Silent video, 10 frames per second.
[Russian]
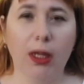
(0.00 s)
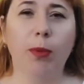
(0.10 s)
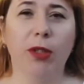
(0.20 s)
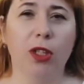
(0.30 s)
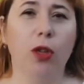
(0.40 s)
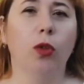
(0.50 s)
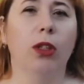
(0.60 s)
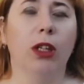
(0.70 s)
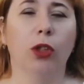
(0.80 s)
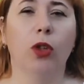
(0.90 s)

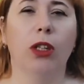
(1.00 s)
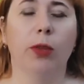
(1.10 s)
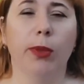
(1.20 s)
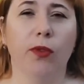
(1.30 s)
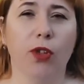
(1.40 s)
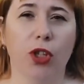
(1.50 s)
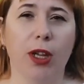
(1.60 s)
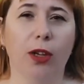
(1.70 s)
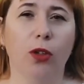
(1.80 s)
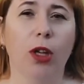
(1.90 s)
определенные, которые это
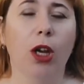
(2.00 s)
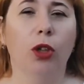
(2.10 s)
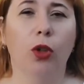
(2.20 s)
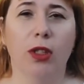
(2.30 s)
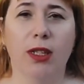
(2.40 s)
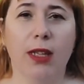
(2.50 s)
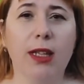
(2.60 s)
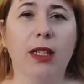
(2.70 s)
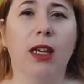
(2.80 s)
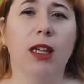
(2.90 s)
подтверждают, то эти
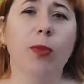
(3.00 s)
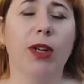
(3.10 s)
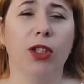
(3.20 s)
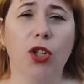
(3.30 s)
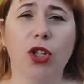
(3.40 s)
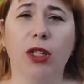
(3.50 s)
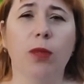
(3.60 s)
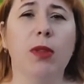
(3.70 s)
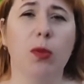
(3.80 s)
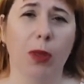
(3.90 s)
садики, они практически
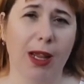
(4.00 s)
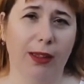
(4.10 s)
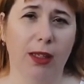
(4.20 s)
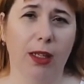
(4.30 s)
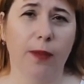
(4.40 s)
бесплатные.